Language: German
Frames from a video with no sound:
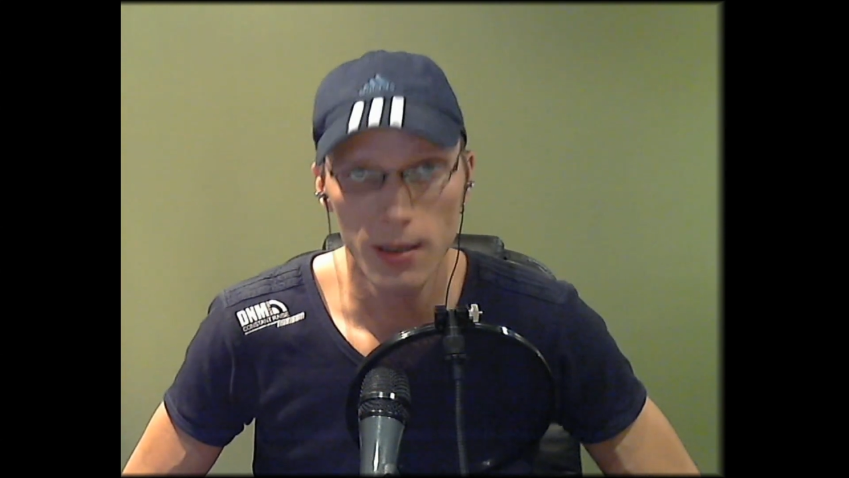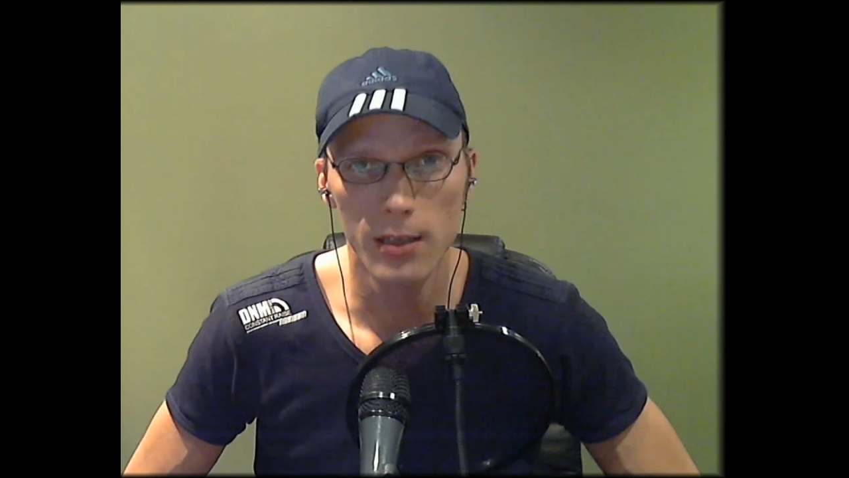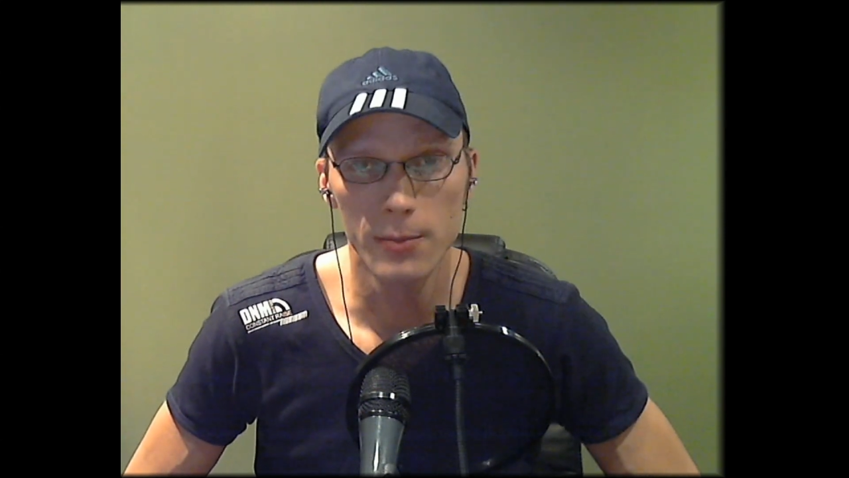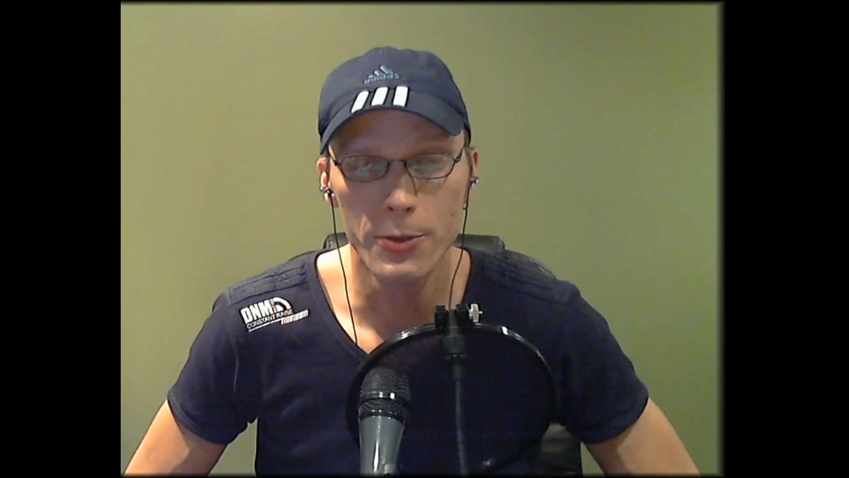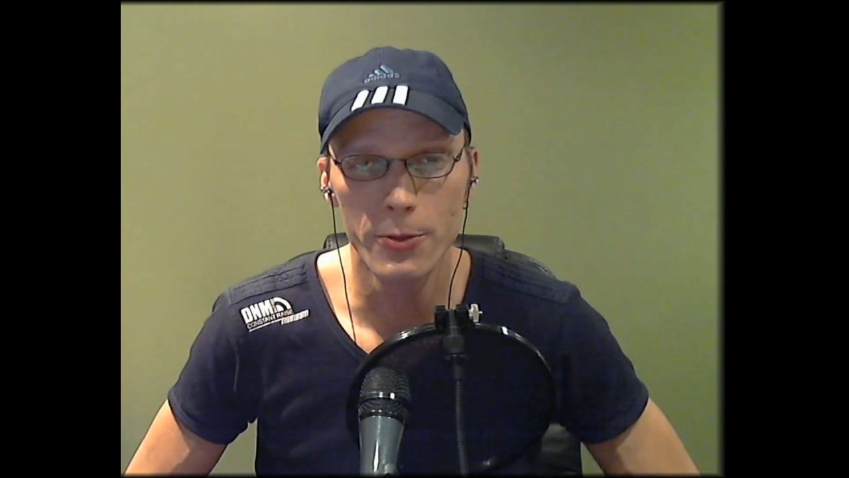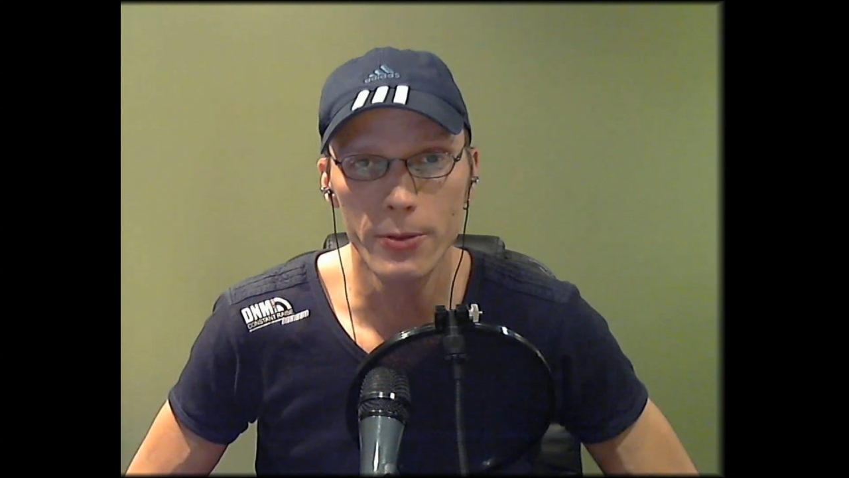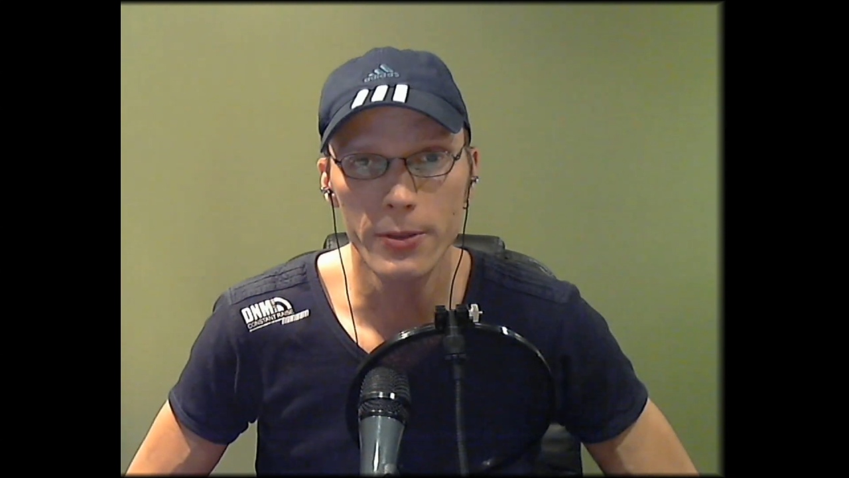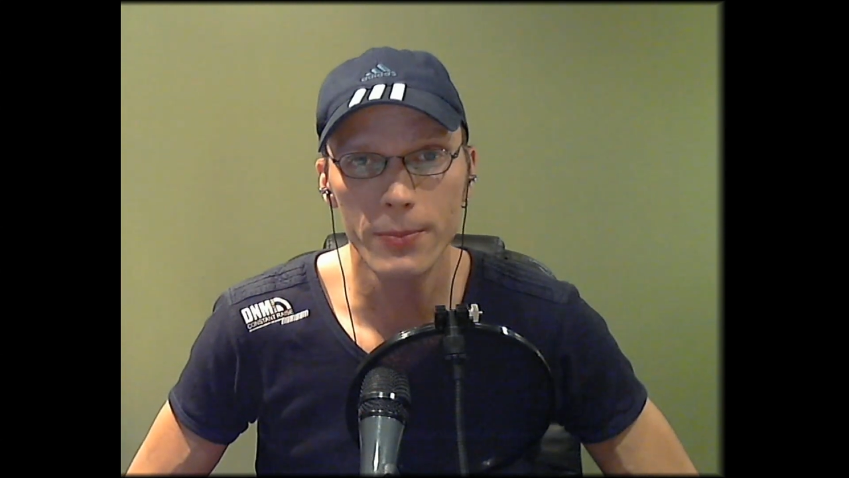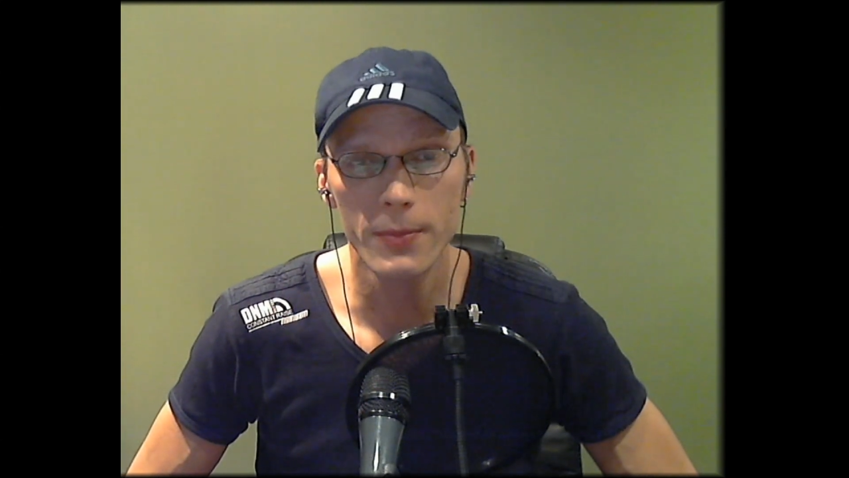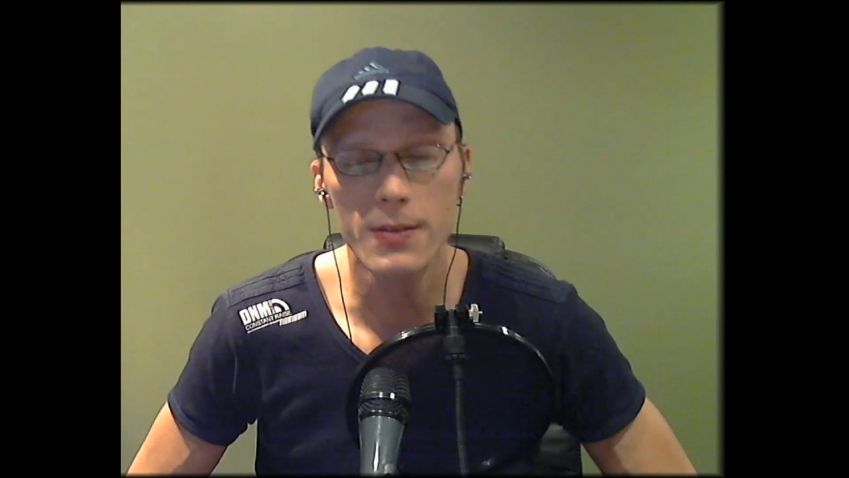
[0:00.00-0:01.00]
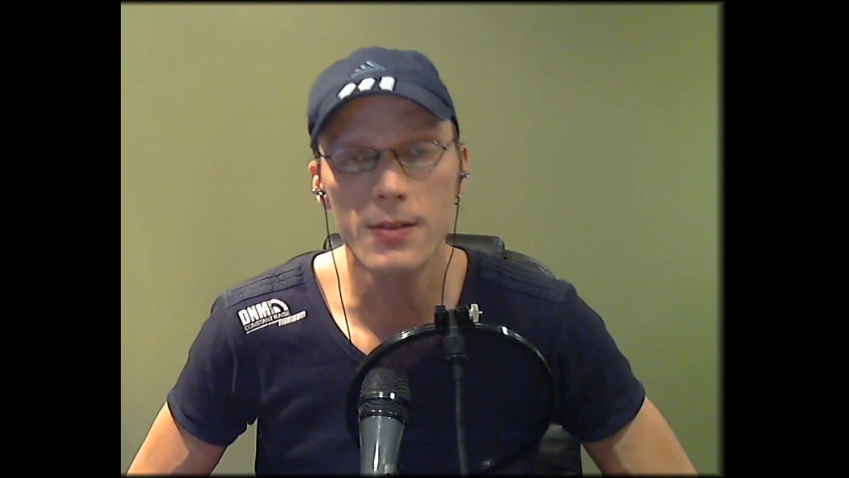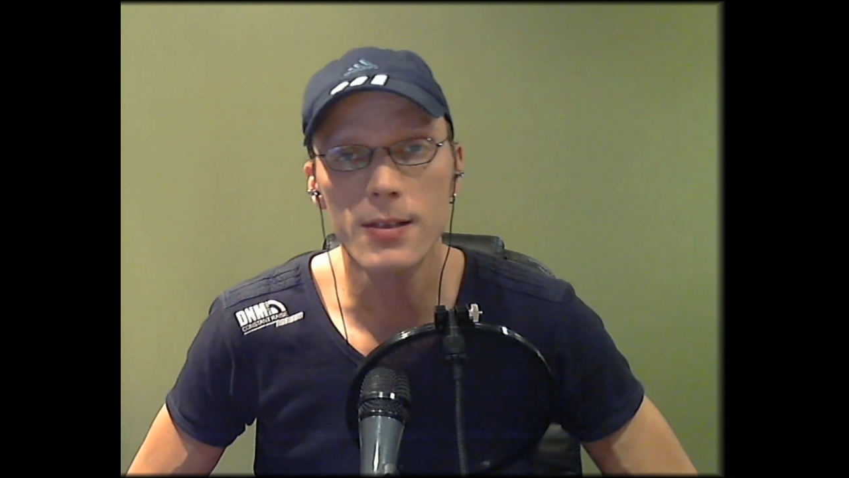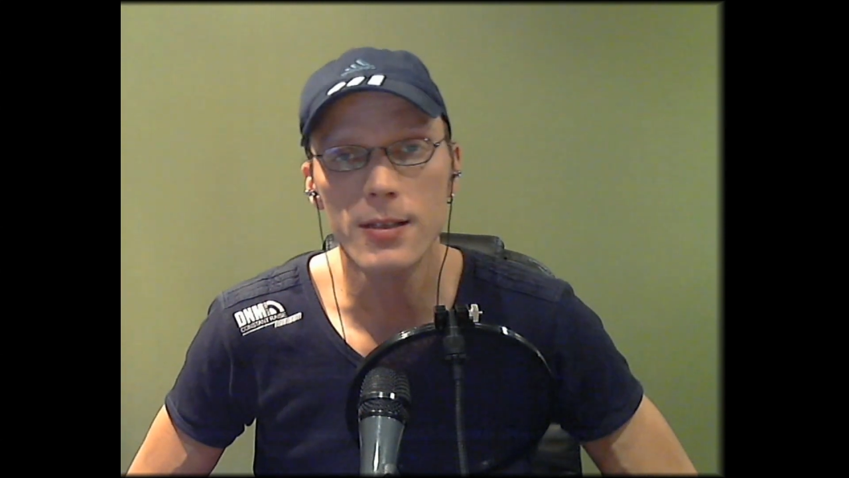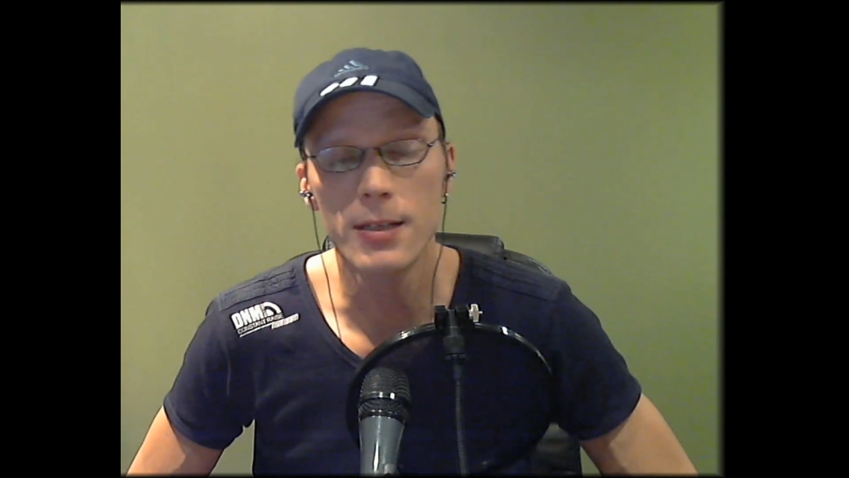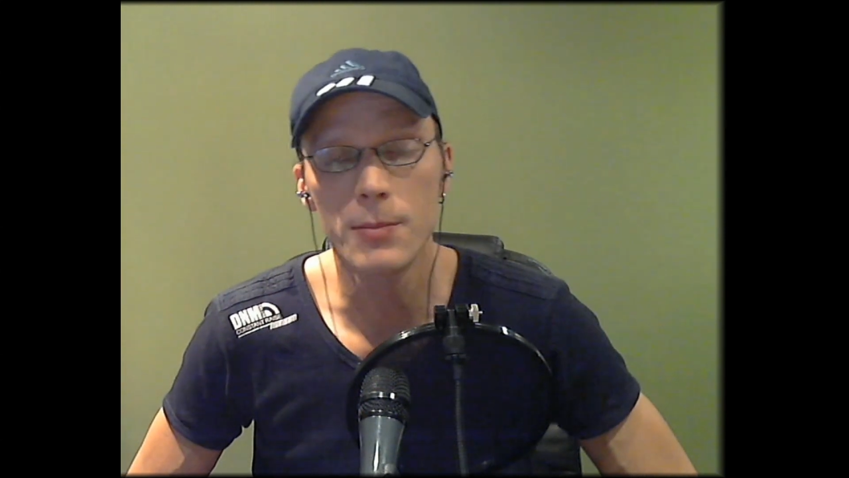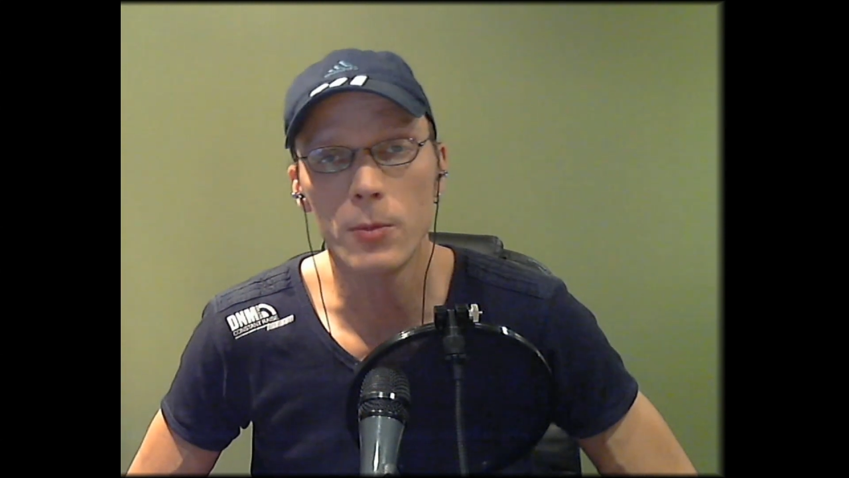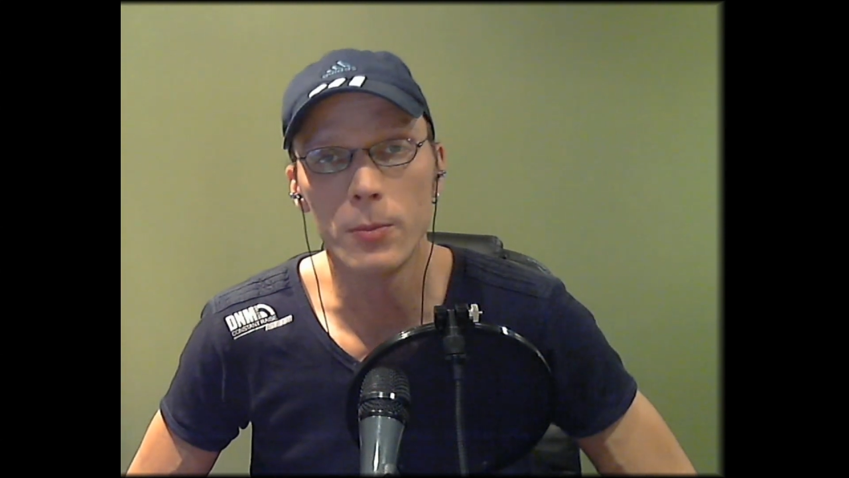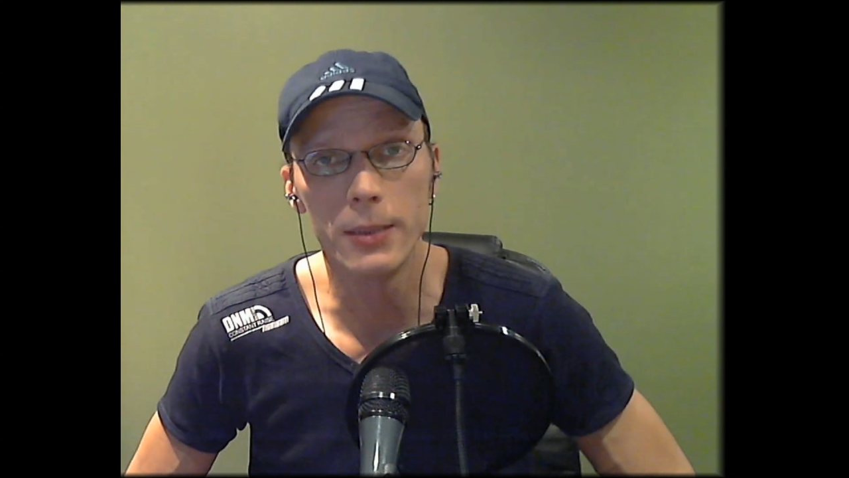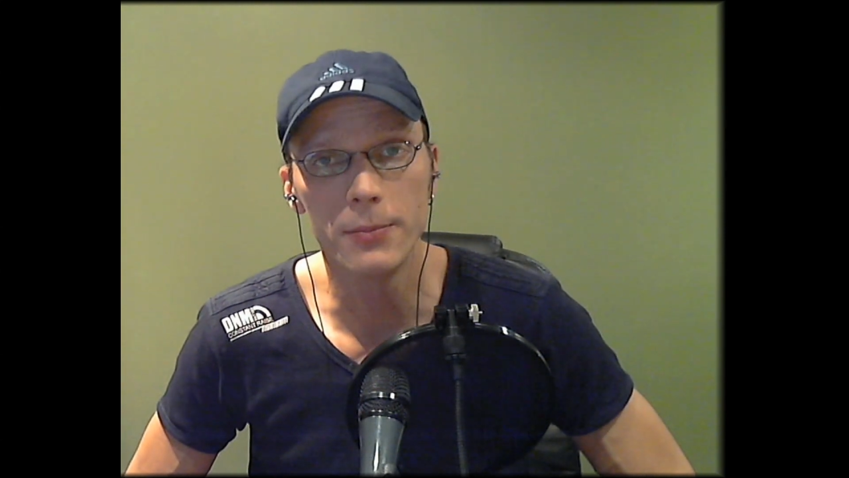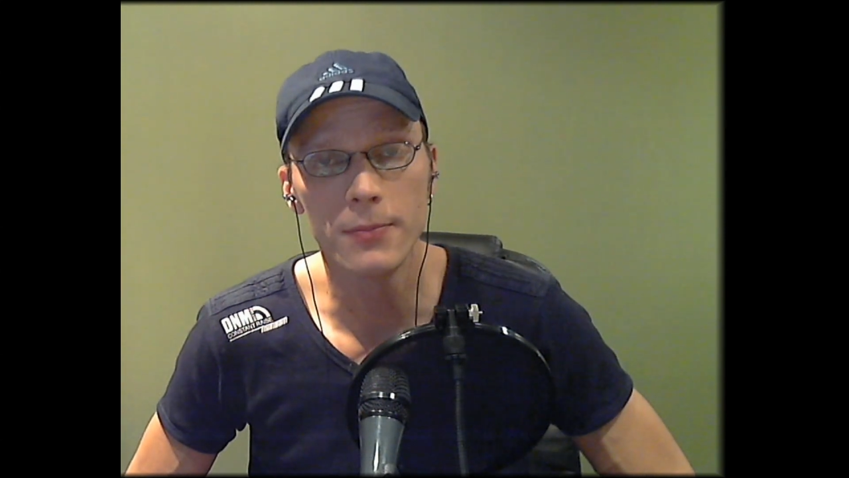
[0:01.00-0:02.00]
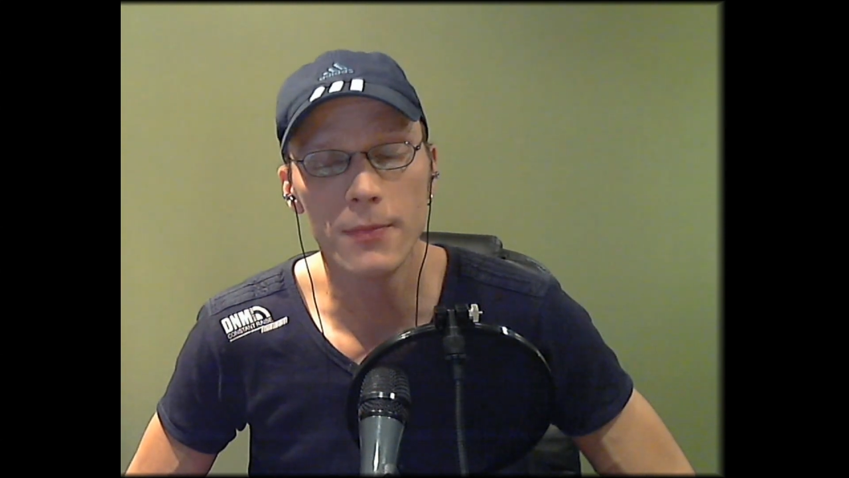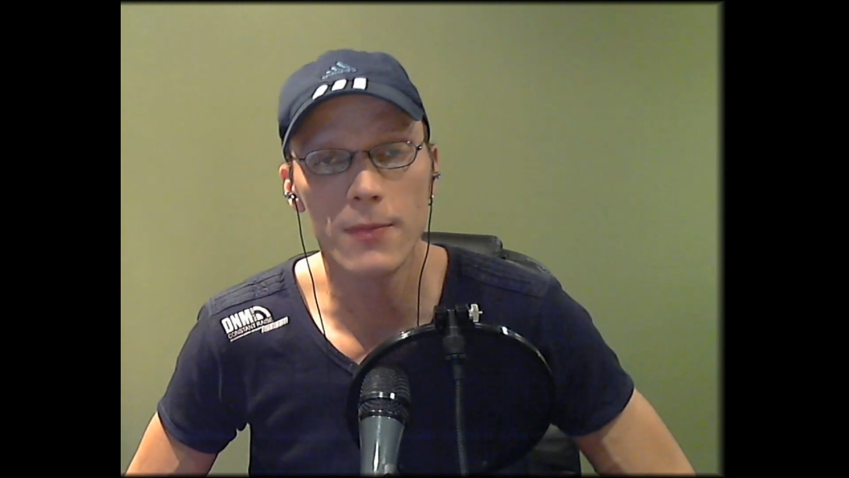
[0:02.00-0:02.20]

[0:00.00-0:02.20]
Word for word: halbe Töne, das ist kein Problem,